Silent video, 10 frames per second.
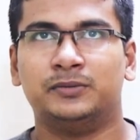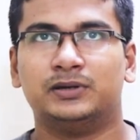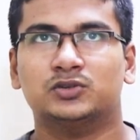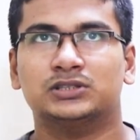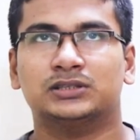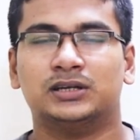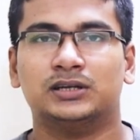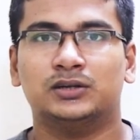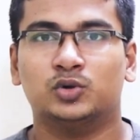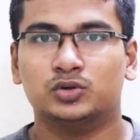এবার হচ্ছে তারা
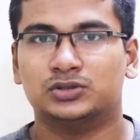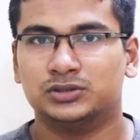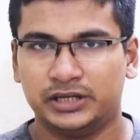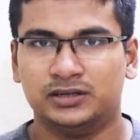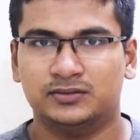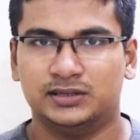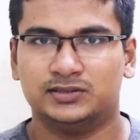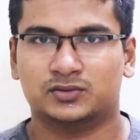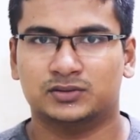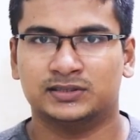নোট টেন
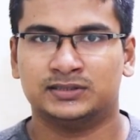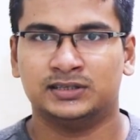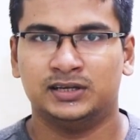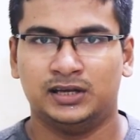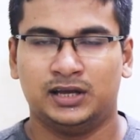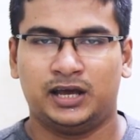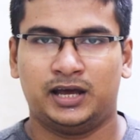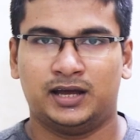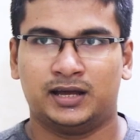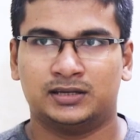রিলিজ করতেছে
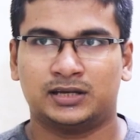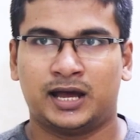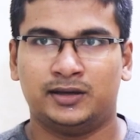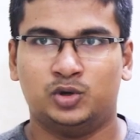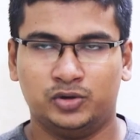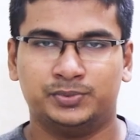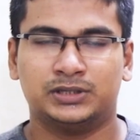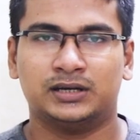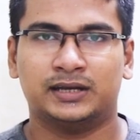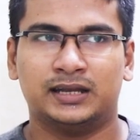অ্যান্ড আই হোপ
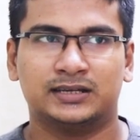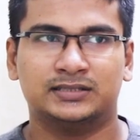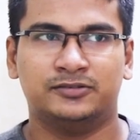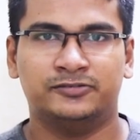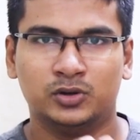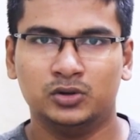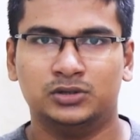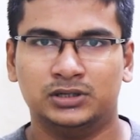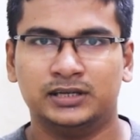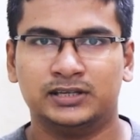তারা গ্যালাক্সি
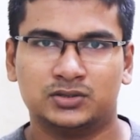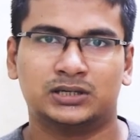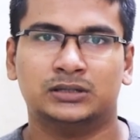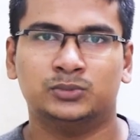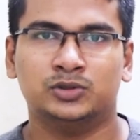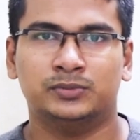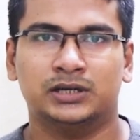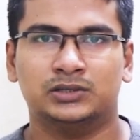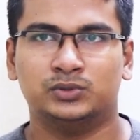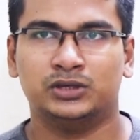ফোল্ড নিয়ে কিছু একটা বলবে
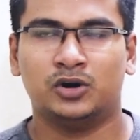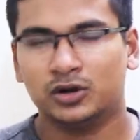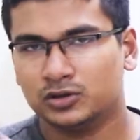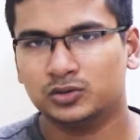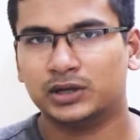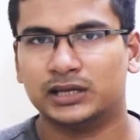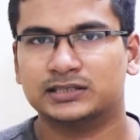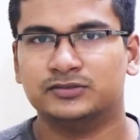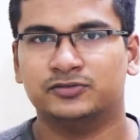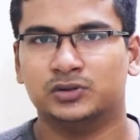অ্যান্ড উই অল নো
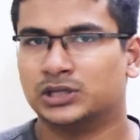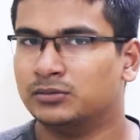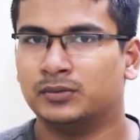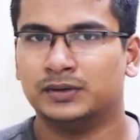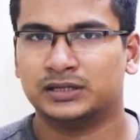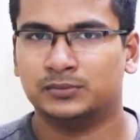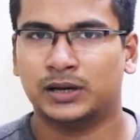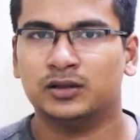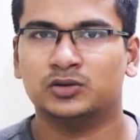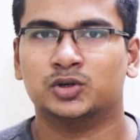গ্যালাক্সি ফোল্ড কীভাবে একটা
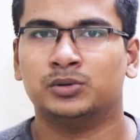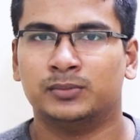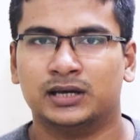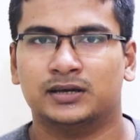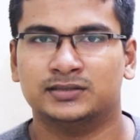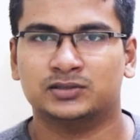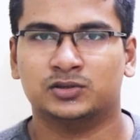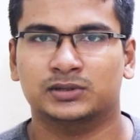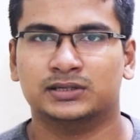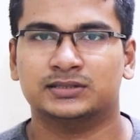ভালো রকমের মারা খাইছে
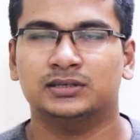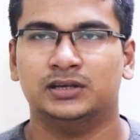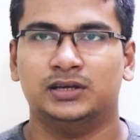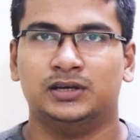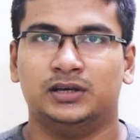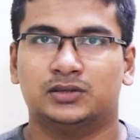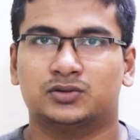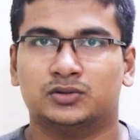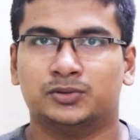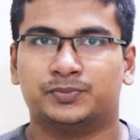সবার কাছে
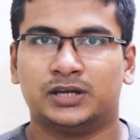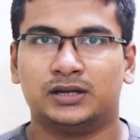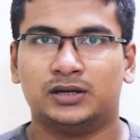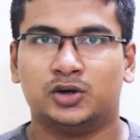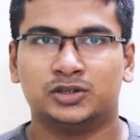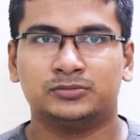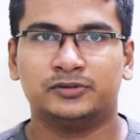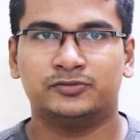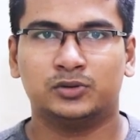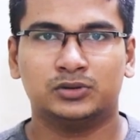সো তারা
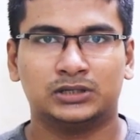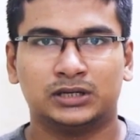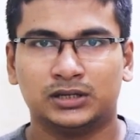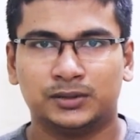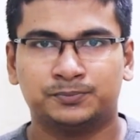হয়তোবা ফোল্ডটা